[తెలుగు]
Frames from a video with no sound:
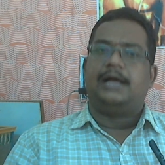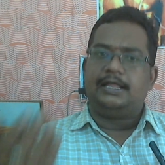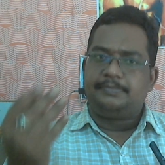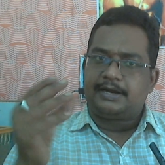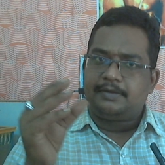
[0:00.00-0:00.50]

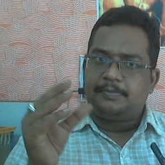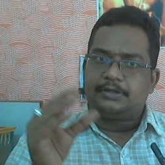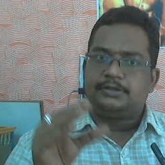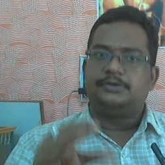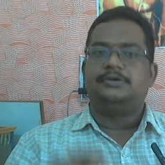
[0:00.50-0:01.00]
అది మనకు
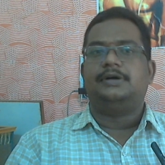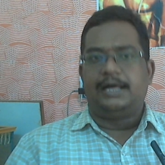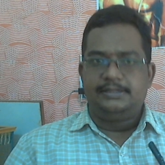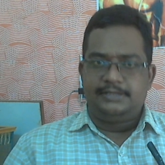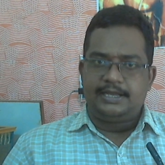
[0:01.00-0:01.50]
మొత్తం
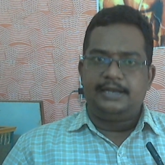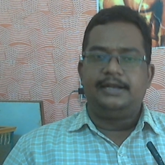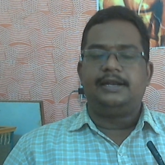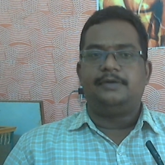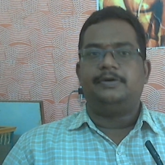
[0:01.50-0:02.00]
అద్దె
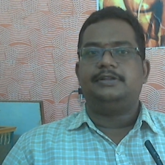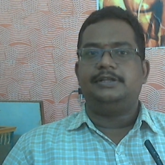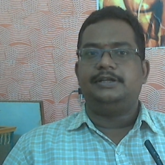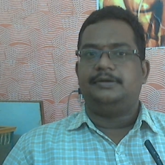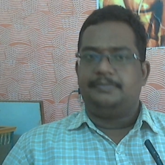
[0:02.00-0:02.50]

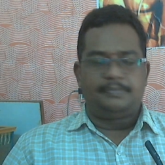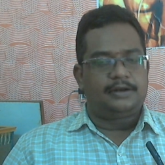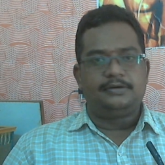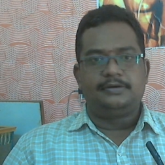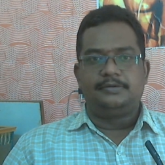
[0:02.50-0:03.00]
అనేటటువంటిది
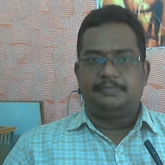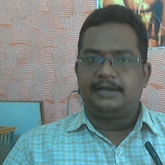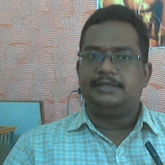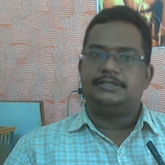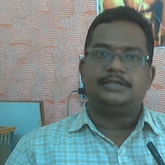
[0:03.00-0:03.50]
మనం
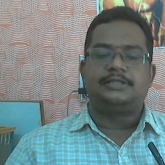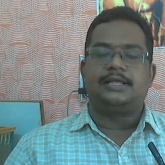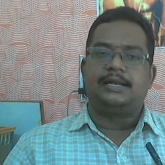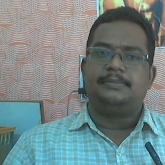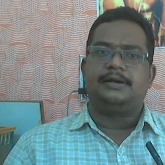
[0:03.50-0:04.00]
మనకి
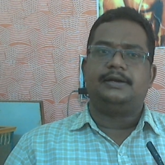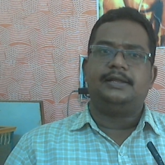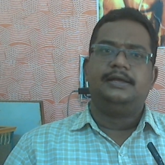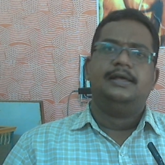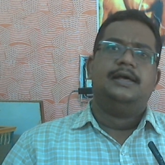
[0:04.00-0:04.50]
ఇచ్చేస్తారనమాట అండి